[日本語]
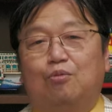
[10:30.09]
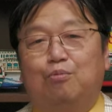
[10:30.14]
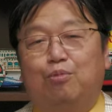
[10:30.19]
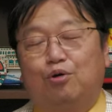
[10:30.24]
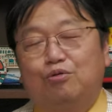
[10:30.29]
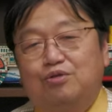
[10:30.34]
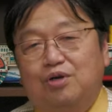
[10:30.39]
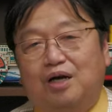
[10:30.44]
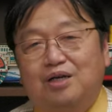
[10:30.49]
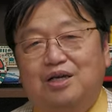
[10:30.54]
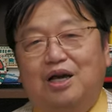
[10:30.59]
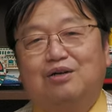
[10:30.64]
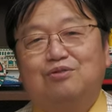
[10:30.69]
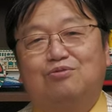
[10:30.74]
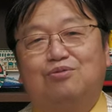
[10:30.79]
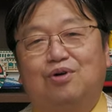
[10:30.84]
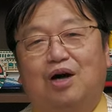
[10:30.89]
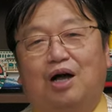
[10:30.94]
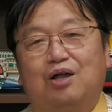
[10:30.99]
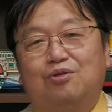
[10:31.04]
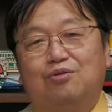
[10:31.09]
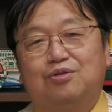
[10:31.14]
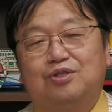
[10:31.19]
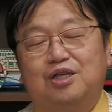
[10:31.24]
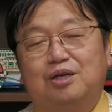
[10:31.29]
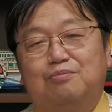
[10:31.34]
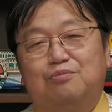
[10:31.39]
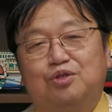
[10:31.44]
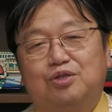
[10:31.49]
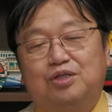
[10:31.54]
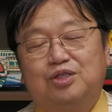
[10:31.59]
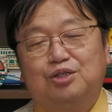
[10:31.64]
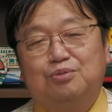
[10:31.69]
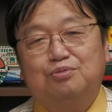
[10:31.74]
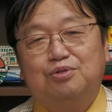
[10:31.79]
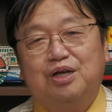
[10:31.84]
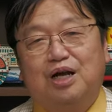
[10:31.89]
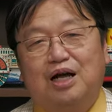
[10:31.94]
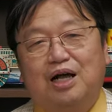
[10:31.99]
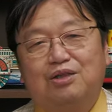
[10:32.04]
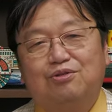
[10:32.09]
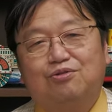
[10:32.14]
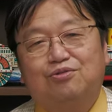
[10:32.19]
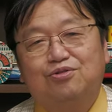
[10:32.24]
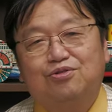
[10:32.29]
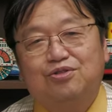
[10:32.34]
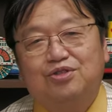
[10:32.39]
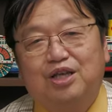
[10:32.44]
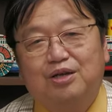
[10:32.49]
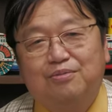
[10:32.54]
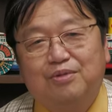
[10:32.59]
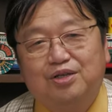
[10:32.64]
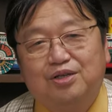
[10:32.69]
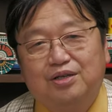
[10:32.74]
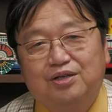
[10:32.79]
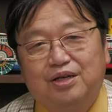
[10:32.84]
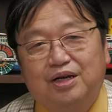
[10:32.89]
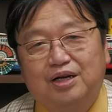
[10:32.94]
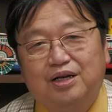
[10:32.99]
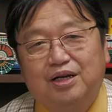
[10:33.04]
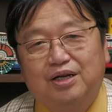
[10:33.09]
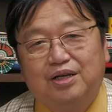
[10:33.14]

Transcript: 僕が脚あの全部自分で監督するために